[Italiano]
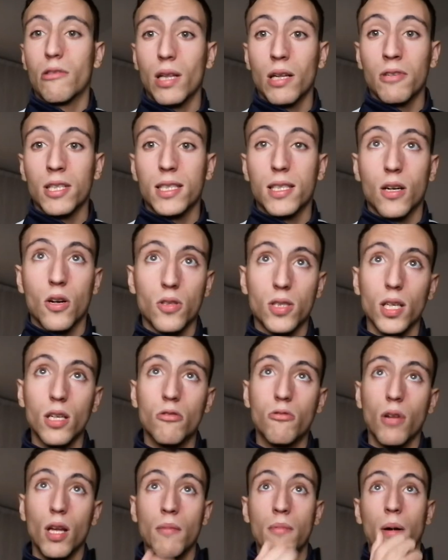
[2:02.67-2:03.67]
quindi queste cose
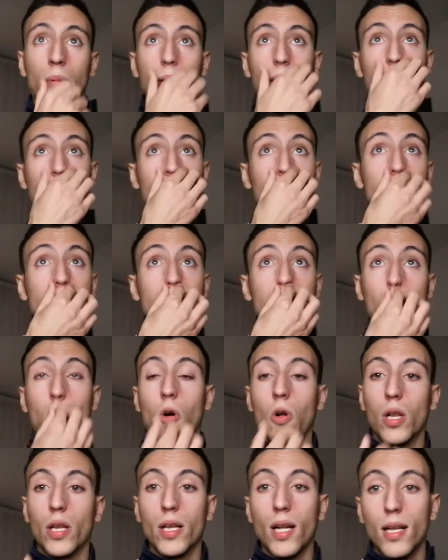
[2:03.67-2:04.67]
qui, ma per il
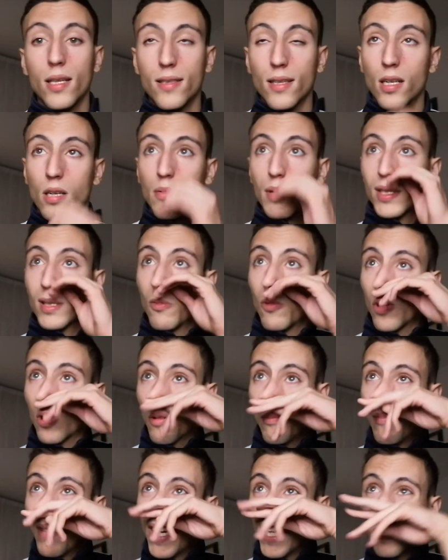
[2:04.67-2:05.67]
resto l'Italia si è ripresa
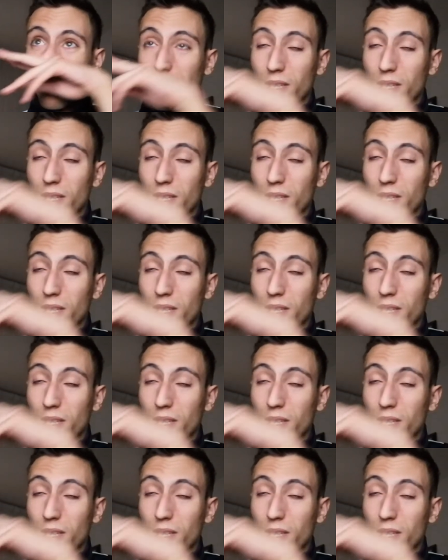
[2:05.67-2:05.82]
molto bene.